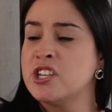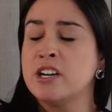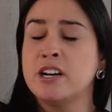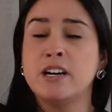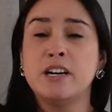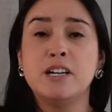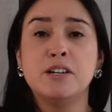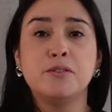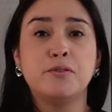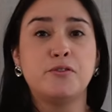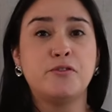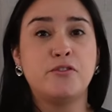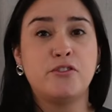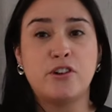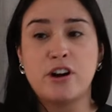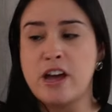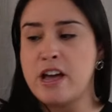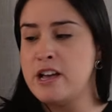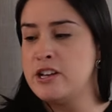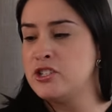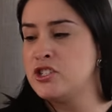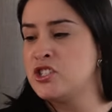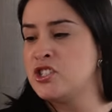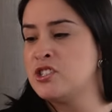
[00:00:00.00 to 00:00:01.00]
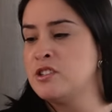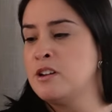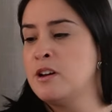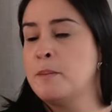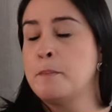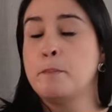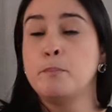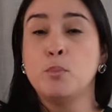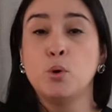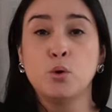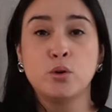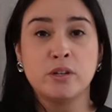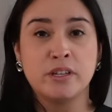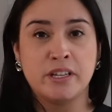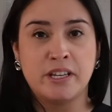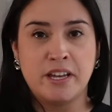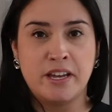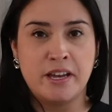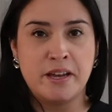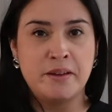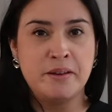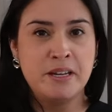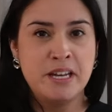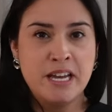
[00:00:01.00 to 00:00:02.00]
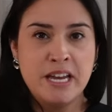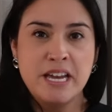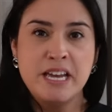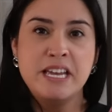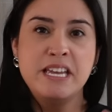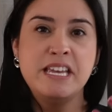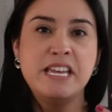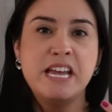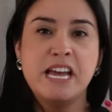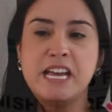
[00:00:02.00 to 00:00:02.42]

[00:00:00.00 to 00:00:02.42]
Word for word: Her Fresh buquê e